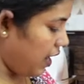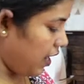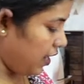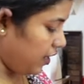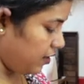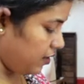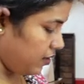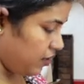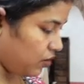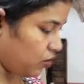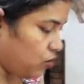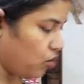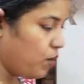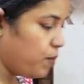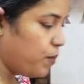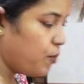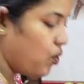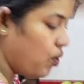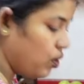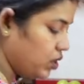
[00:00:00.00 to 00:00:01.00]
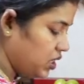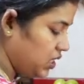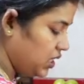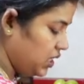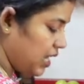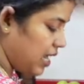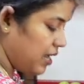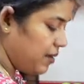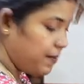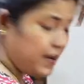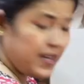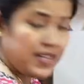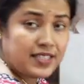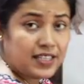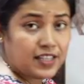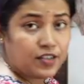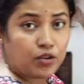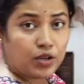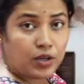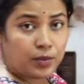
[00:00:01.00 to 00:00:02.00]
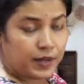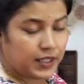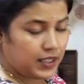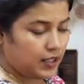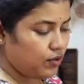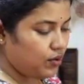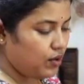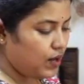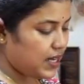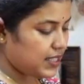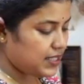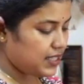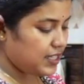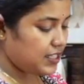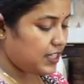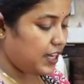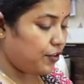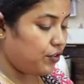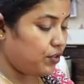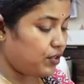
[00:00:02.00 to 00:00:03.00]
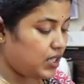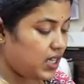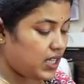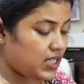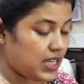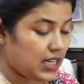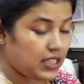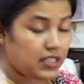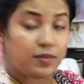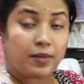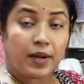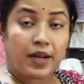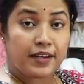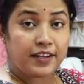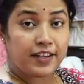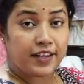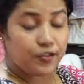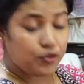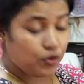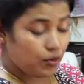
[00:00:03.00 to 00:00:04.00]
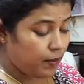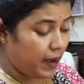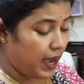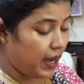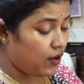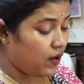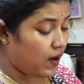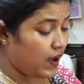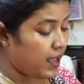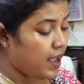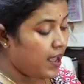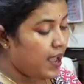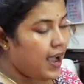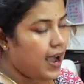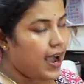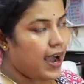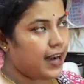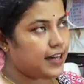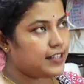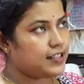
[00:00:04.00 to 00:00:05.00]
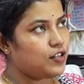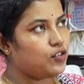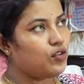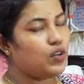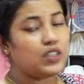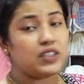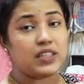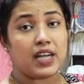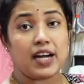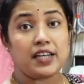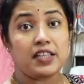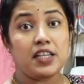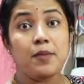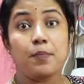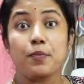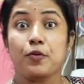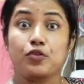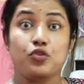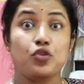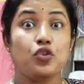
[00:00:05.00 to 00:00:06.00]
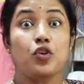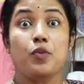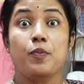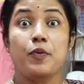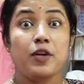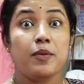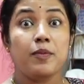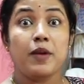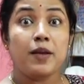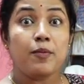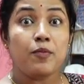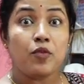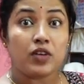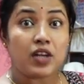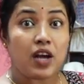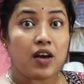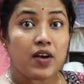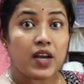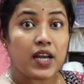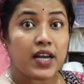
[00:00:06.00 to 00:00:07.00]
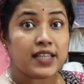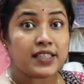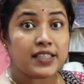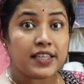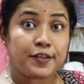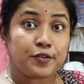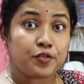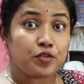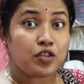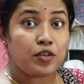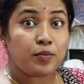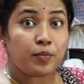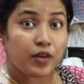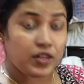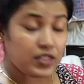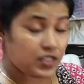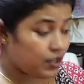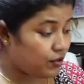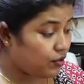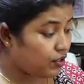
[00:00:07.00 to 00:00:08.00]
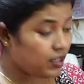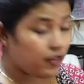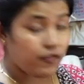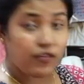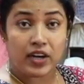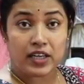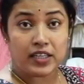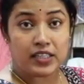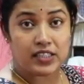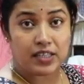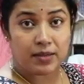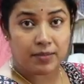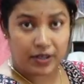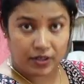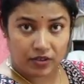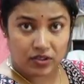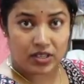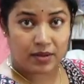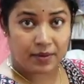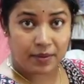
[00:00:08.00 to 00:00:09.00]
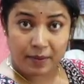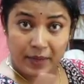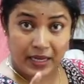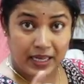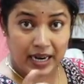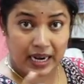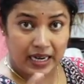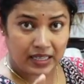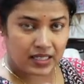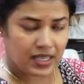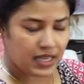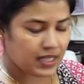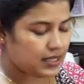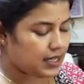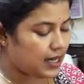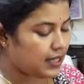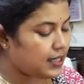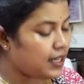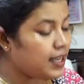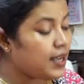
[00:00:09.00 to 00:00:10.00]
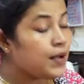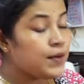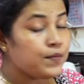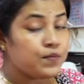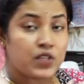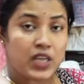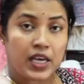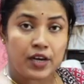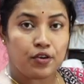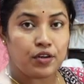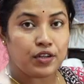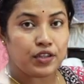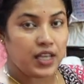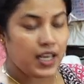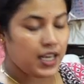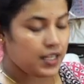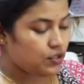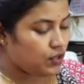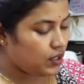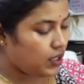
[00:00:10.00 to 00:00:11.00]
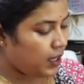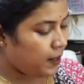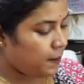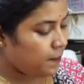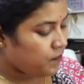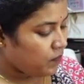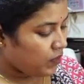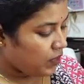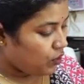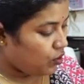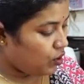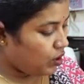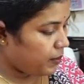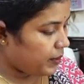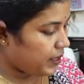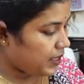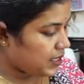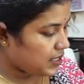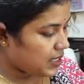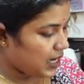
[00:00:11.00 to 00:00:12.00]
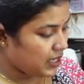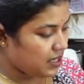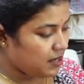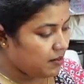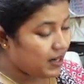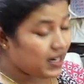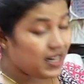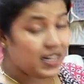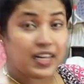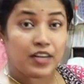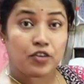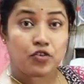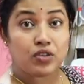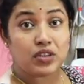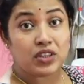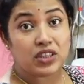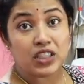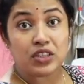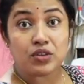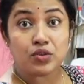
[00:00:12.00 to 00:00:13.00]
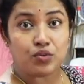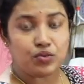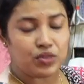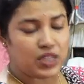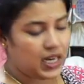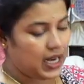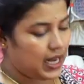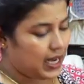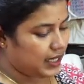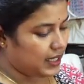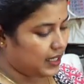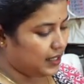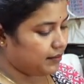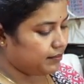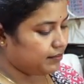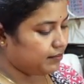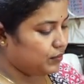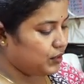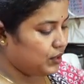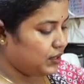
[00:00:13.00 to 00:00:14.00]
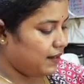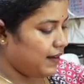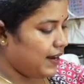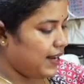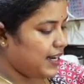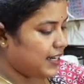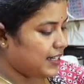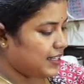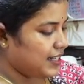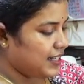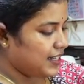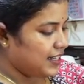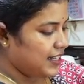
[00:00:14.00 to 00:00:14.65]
আর খুব কচি টাইপের যে ধনে পাতাগুলো আছে সেগুলো দিয়ে চাটনি বানালে খুব ভালো হয় আর যেগুলো ডাঁটি প্রচণ্ড পরিমাণে মোটা হয়ে গেছে কিছুদিন পরে সেগুলো দিয়ে ফার্নিচার বানানো যাবে মানে কাট কাট ডাঁটি সেগুলো দিয়ে যদি ধনে পাতা চাটনি বানান একটু তিতকুটে লাগে বুঝতে পারলেন